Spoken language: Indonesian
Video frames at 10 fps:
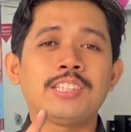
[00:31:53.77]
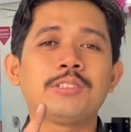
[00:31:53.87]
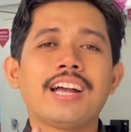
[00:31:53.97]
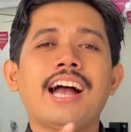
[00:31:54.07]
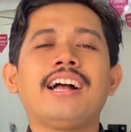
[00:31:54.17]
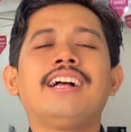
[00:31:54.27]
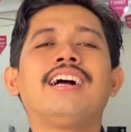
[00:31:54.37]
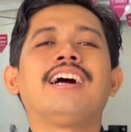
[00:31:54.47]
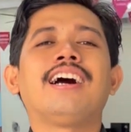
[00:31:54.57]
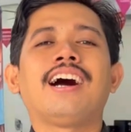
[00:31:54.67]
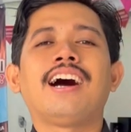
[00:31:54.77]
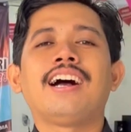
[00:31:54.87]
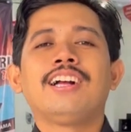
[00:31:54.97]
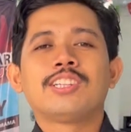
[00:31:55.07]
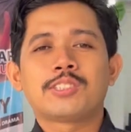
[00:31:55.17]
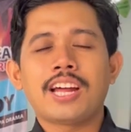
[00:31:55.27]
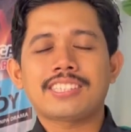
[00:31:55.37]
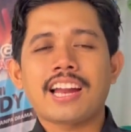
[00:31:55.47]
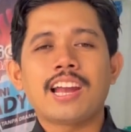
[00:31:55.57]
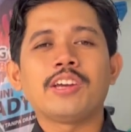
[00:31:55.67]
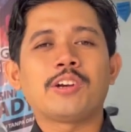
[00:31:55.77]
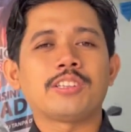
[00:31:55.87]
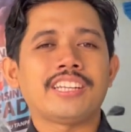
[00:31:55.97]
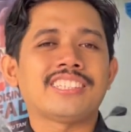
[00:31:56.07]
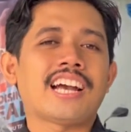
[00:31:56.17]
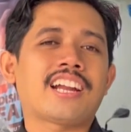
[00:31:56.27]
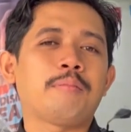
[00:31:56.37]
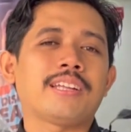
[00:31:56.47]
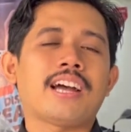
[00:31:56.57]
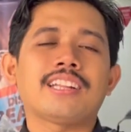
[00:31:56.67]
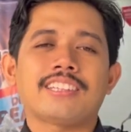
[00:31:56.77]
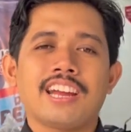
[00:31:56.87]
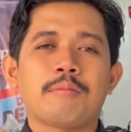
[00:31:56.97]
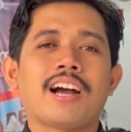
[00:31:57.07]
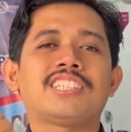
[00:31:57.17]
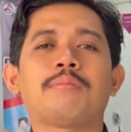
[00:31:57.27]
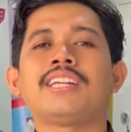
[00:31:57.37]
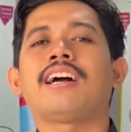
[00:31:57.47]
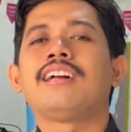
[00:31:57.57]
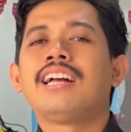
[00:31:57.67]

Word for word: dan juga uh, sudah selalu ikutin Instagram kita. Terima kasih banyak.